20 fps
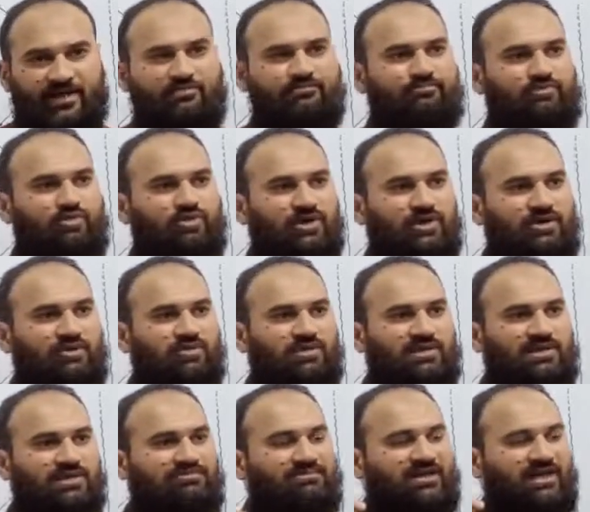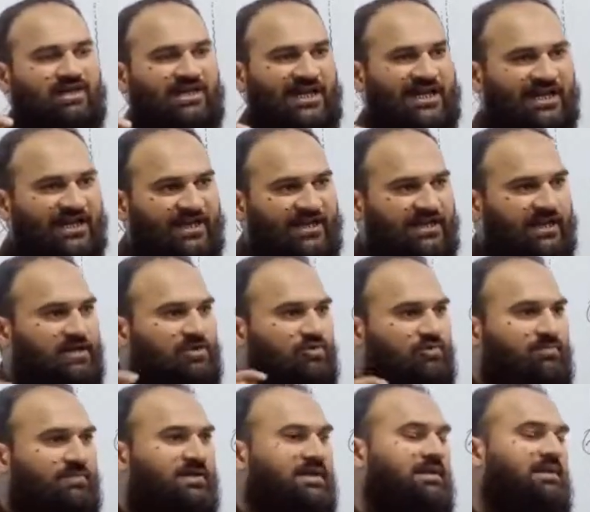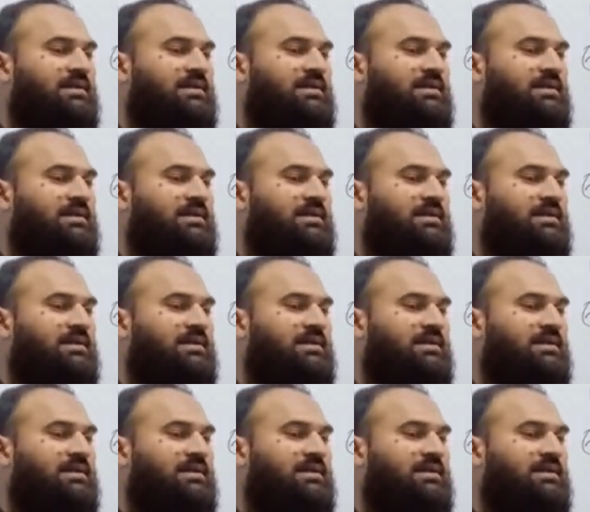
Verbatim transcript: इंपॉर्टेंट और सबसे टेक्निकल टॉपिक है